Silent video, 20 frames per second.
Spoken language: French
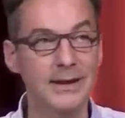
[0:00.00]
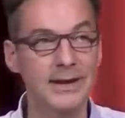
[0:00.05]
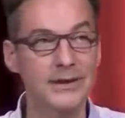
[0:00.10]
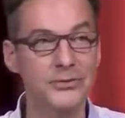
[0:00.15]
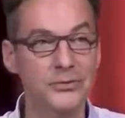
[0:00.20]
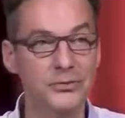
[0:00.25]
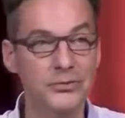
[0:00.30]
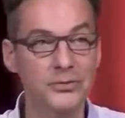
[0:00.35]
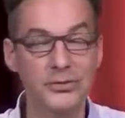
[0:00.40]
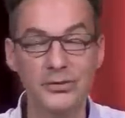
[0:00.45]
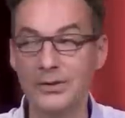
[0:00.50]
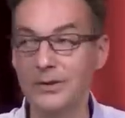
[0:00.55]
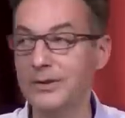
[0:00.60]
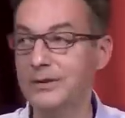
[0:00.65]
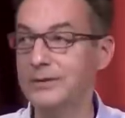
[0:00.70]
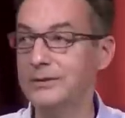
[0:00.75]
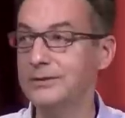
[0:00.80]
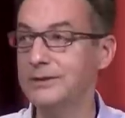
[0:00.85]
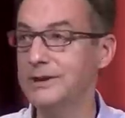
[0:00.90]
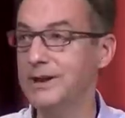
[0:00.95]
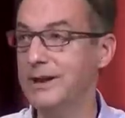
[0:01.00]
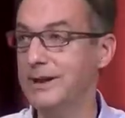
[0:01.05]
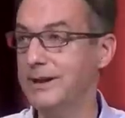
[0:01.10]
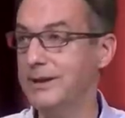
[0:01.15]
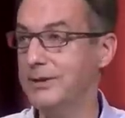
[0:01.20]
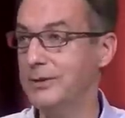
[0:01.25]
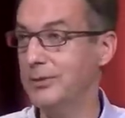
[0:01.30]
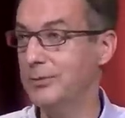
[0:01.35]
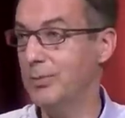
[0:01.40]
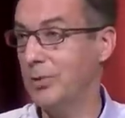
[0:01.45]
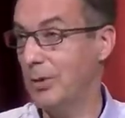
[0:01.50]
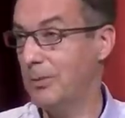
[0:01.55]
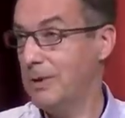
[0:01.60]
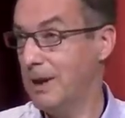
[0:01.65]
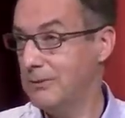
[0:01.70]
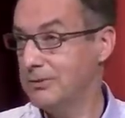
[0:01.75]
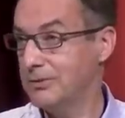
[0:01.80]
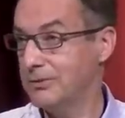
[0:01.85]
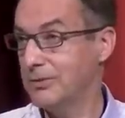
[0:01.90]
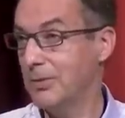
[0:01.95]
Et donc, il est euh,
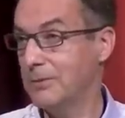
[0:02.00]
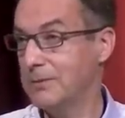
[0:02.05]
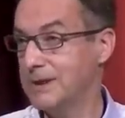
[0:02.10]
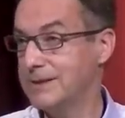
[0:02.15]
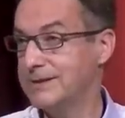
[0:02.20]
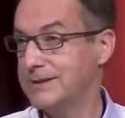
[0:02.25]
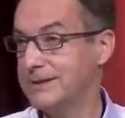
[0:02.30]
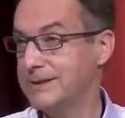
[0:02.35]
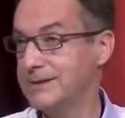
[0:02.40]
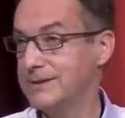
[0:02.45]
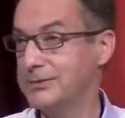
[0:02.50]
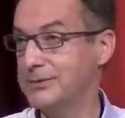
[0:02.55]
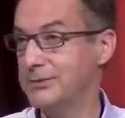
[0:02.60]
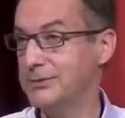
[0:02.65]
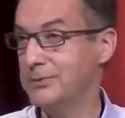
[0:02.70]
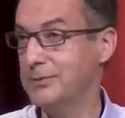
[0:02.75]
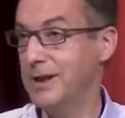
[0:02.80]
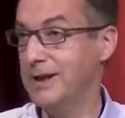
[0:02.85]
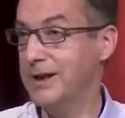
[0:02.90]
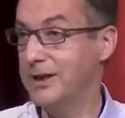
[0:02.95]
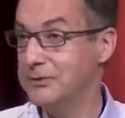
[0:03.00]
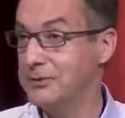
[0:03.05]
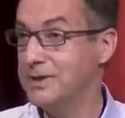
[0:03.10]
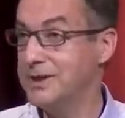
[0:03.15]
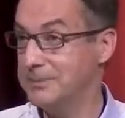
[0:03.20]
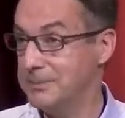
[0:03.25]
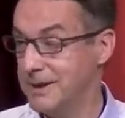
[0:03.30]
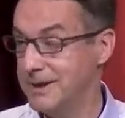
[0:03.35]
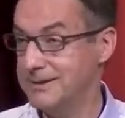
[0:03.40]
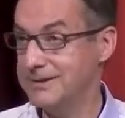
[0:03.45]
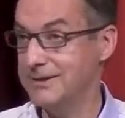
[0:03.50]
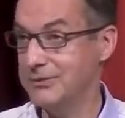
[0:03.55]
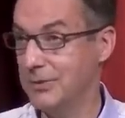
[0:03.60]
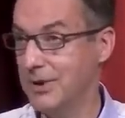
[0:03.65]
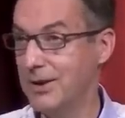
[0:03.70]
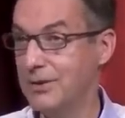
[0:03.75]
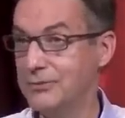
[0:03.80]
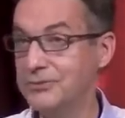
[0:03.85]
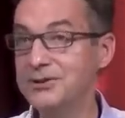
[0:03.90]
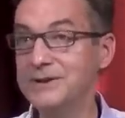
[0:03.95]
probable que dans le passé, la nuit n'ait pas été
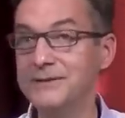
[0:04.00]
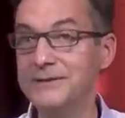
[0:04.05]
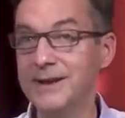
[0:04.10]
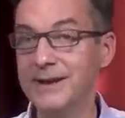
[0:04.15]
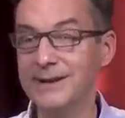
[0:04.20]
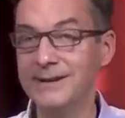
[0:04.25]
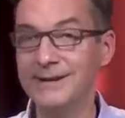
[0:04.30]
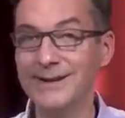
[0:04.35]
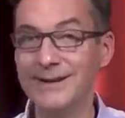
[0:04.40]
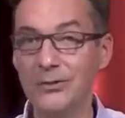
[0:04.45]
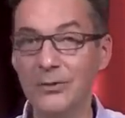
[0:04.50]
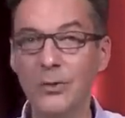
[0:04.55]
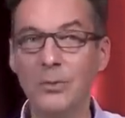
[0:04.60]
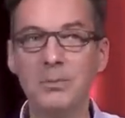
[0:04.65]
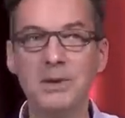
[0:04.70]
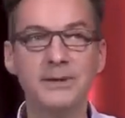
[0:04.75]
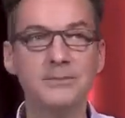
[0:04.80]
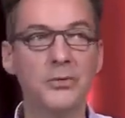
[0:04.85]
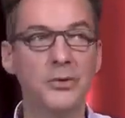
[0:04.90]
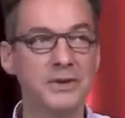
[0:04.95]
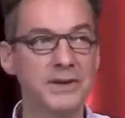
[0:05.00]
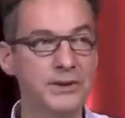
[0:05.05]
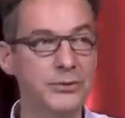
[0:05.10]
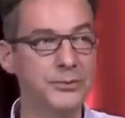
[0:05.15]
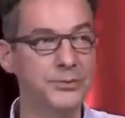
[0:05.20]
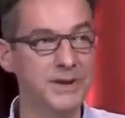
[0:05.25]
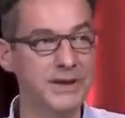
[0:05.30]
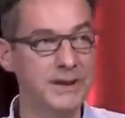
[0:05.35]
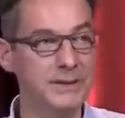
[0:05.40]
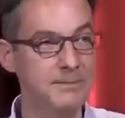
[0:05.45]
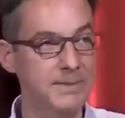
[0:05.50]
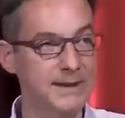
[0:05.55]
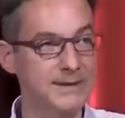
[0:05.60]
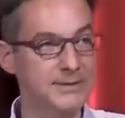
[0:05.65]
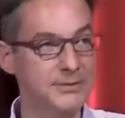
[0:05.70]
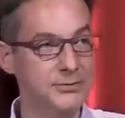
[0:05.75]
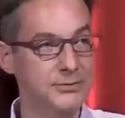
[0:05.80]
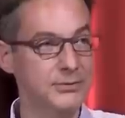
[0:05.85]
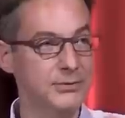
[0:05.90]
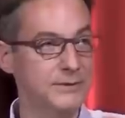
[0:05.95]
noire, l'univers était complètement illuminé parce
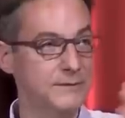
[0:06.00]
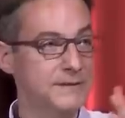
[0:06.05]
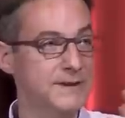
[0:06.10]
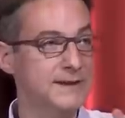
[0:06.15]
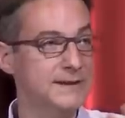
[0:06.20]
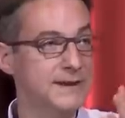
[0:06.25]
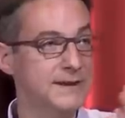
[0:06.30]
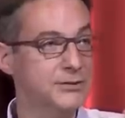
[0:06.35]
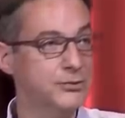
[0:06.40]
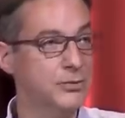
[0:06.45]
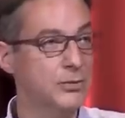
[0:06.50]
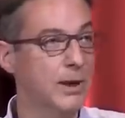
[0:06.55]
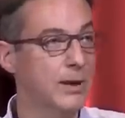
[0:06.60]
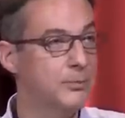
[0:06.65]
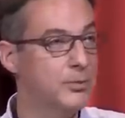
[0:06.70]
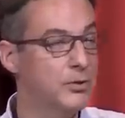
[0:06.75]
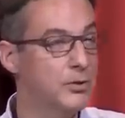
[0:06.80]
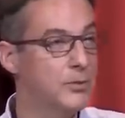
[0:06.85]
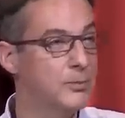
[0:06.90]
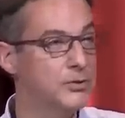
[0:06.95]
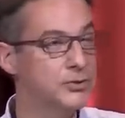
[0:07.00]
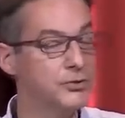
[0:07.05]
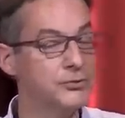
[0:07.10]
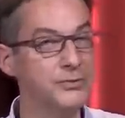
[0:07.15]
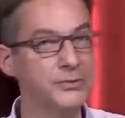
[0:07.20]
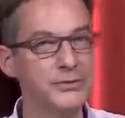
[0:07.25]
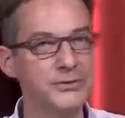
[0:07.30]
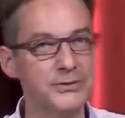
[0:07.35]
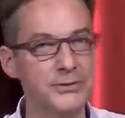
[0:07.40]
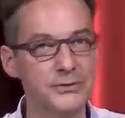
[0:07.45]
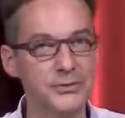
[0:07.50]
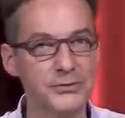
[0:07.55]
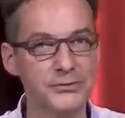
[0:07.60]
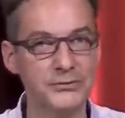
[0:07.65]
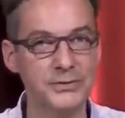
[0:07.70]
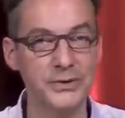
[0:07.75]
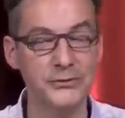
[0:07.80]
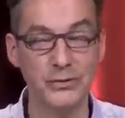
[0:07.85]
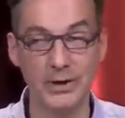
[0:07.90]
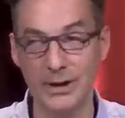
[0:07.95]
qu'il faisait très chaud, un peu comme aujourd'hui au centre
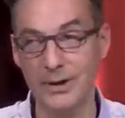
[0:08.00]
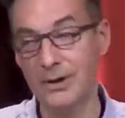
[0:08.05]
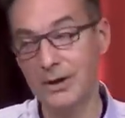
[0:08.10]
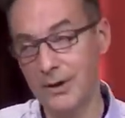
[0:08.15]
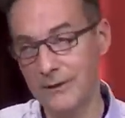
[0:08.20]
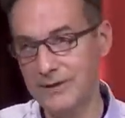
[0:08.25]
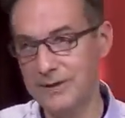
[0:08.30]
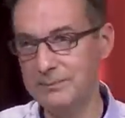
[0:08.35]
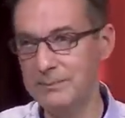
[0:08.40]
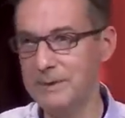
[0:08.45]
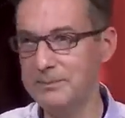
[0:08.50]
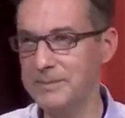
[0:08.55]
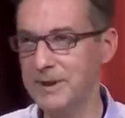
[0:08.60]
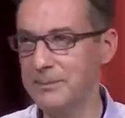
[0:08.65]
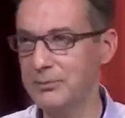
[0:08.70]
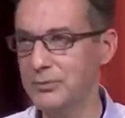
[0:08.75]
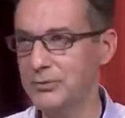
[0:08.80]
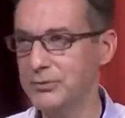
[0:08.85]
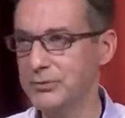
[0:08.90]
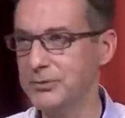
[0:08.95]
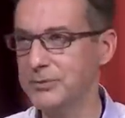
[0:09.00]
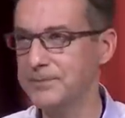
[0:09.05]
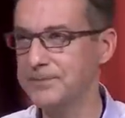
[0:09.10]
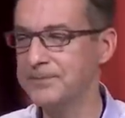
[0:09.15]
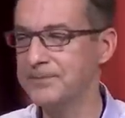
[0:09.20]
d'une étoile, en fait même bien plus chaud.